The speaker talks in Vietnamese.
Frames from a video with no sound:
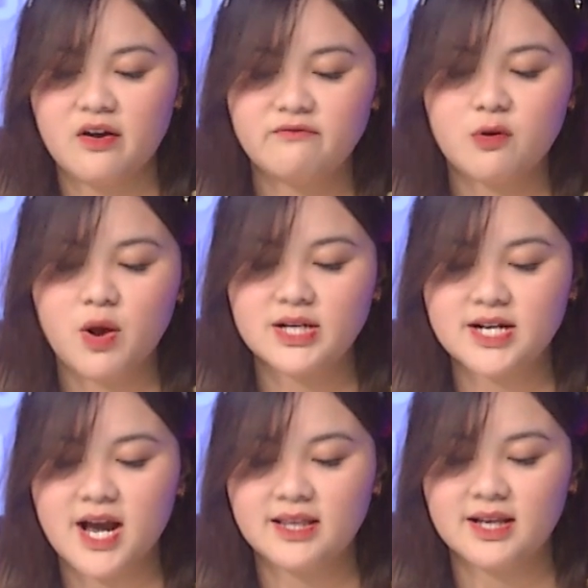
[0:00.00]
Và ngoài
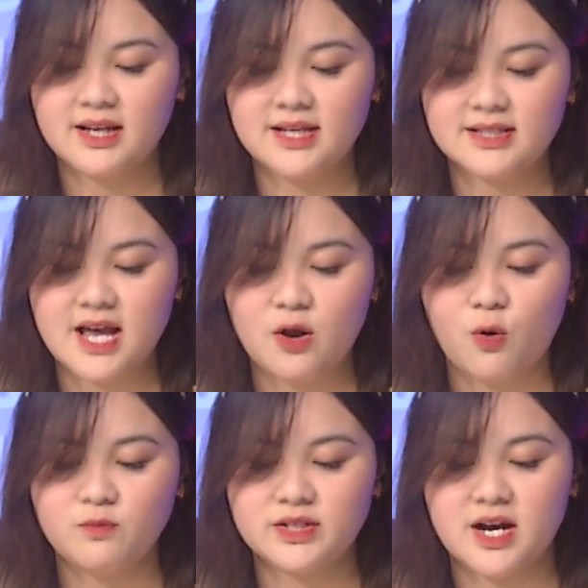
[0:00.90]
ra thì Lisa
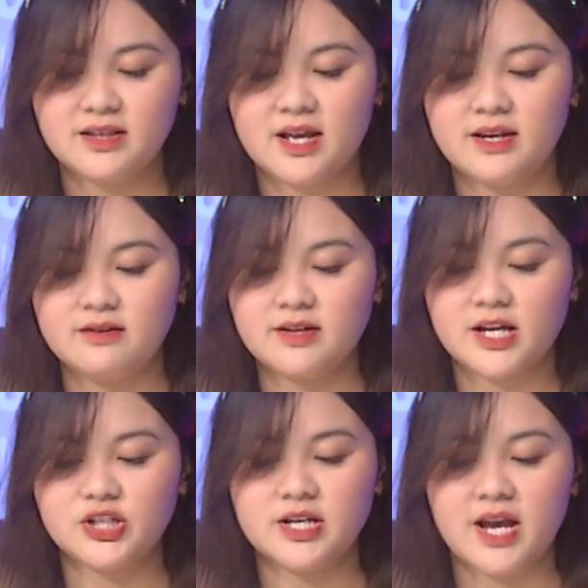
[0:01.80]
cũng trở thành nữ
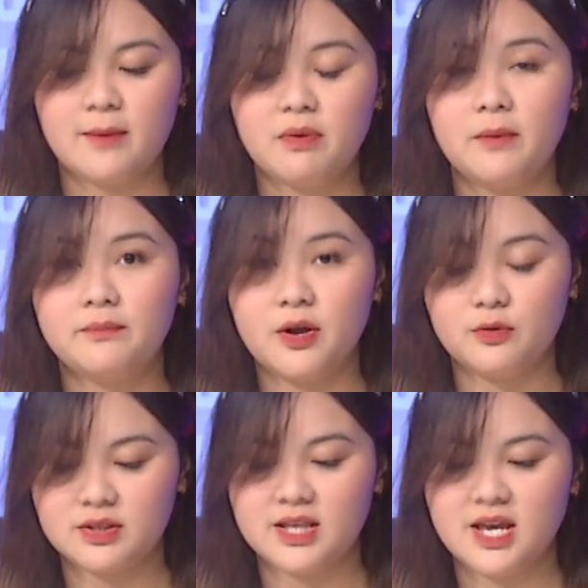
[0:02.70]
ca sĩ K-pop
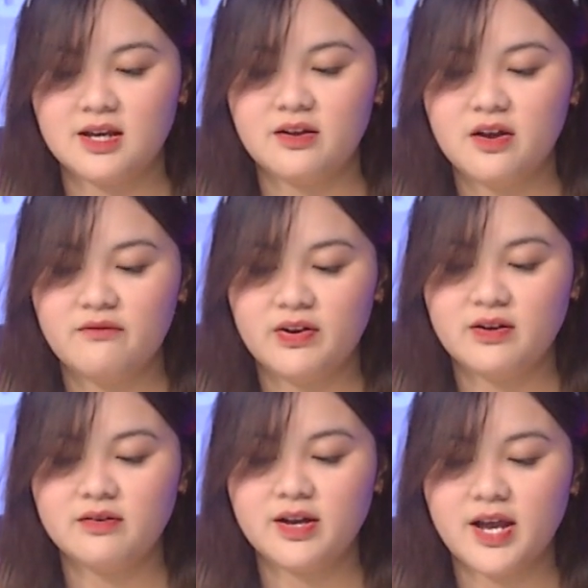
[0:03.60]
đầu tiên và
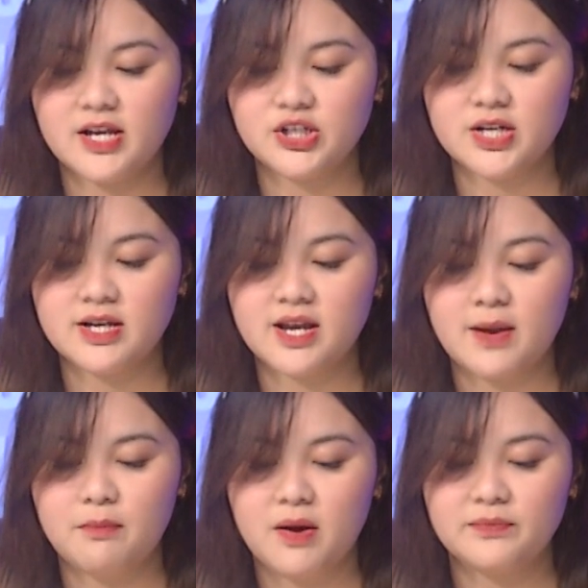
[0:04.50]
nữ nghệ sĩ
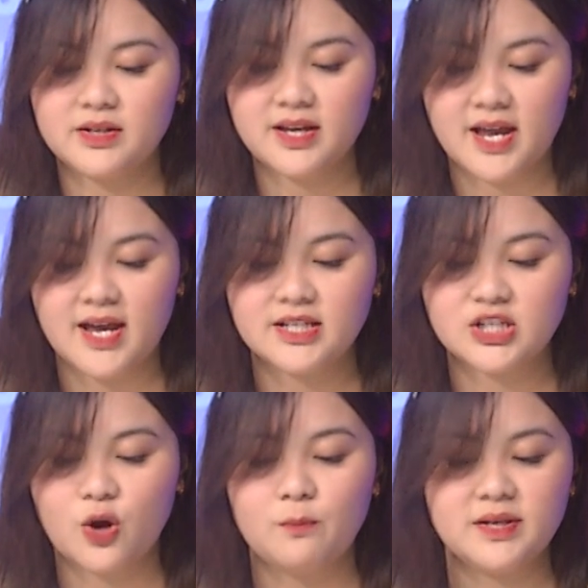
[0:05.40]
K-pop thứ hai
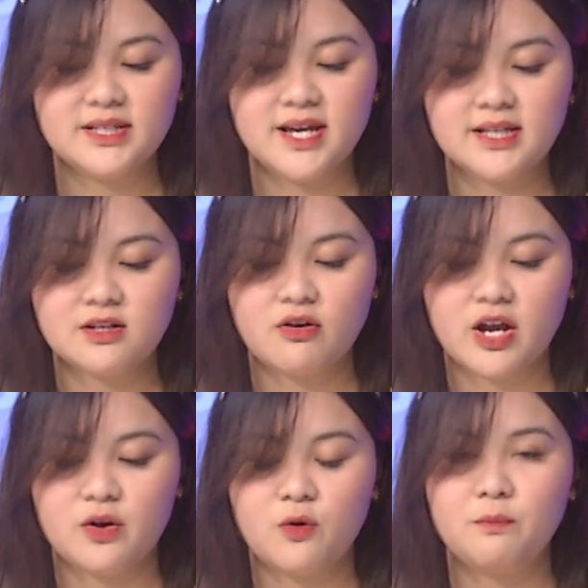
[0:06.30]
sau BTS có
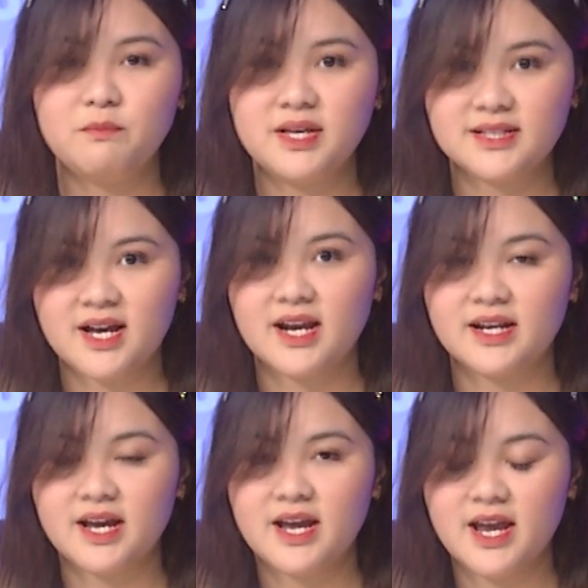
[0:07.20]
ca khúc B-side
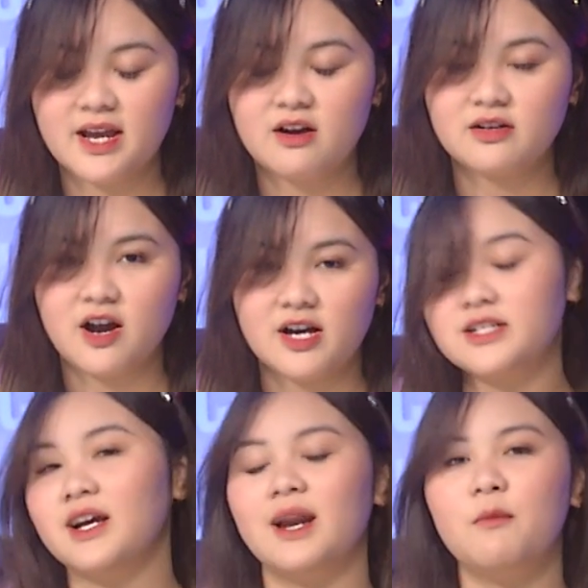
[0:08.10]
hay còn gọi
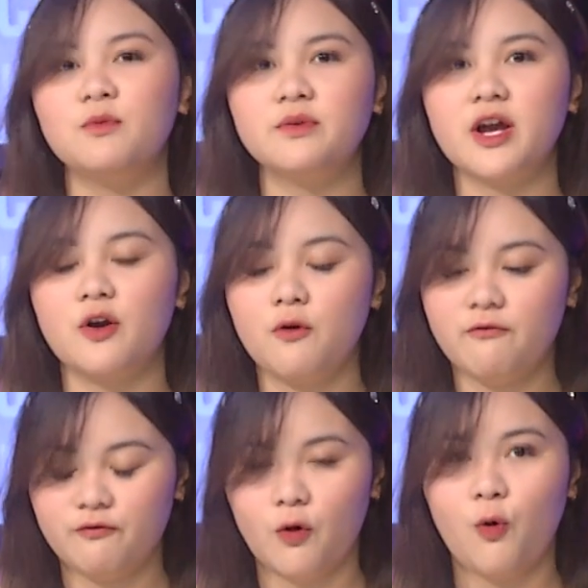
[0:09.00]
rằng là một trong những ca khúc
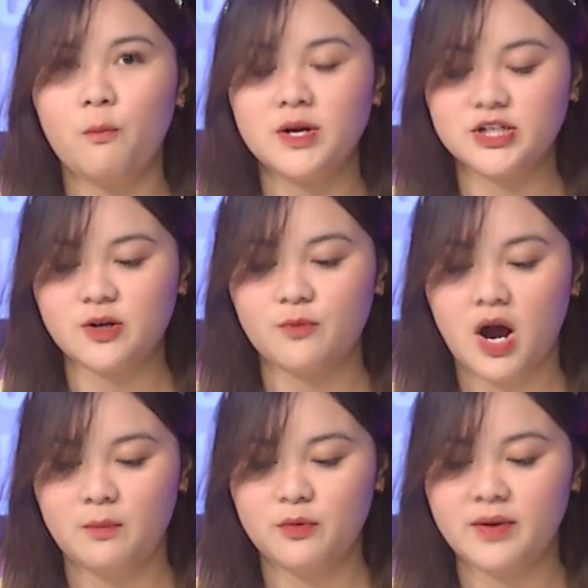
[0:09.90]
phụ bên trong
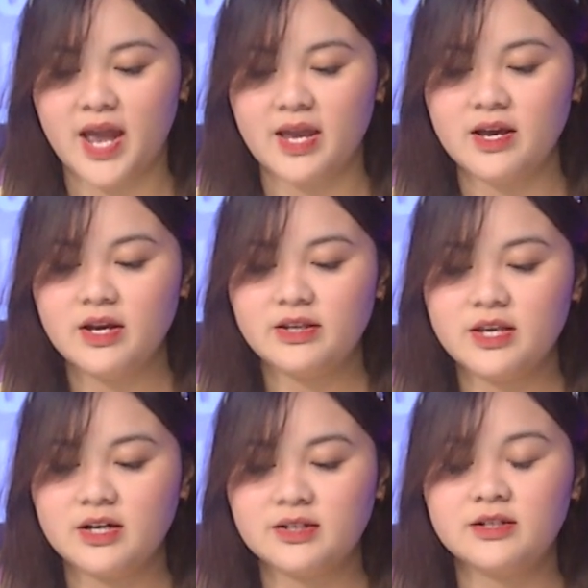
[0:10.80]
album này
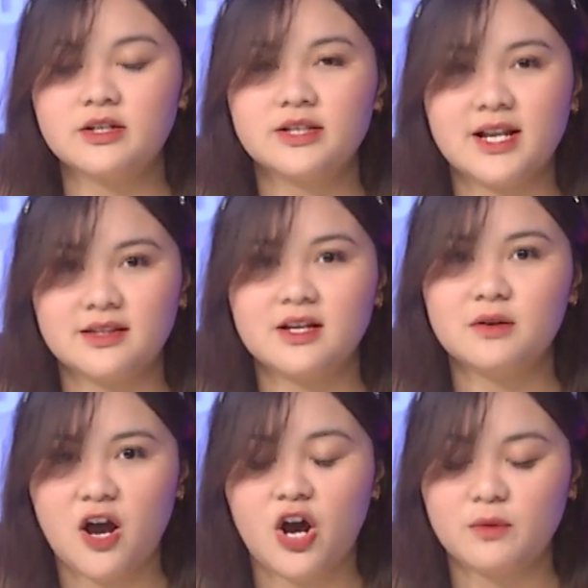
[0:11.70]
nhận thành tích
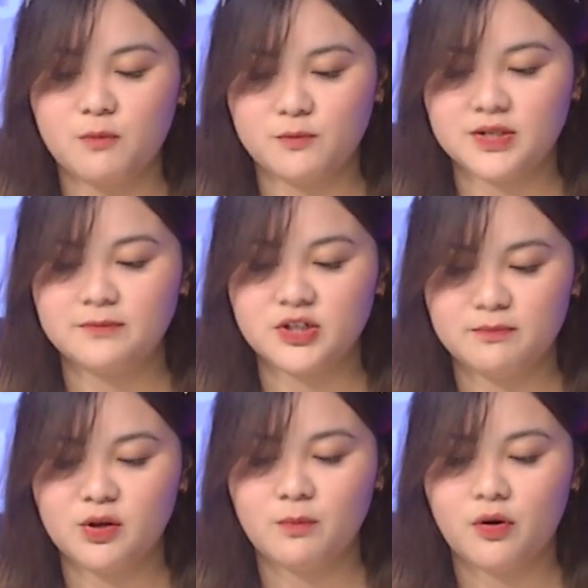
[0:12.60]
Hot 100
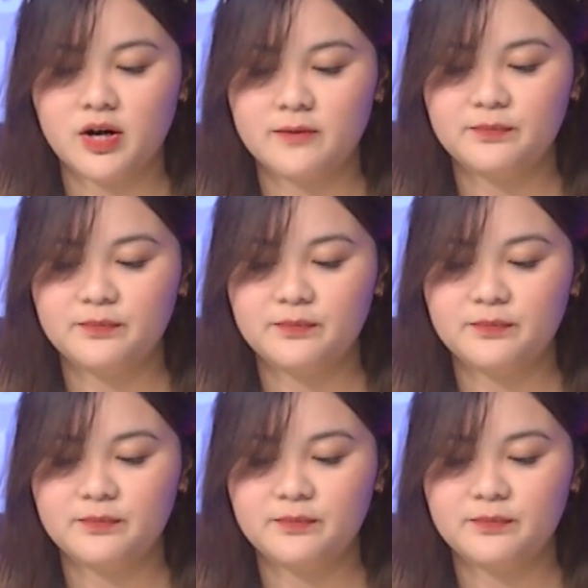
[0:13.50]
trên Billboard.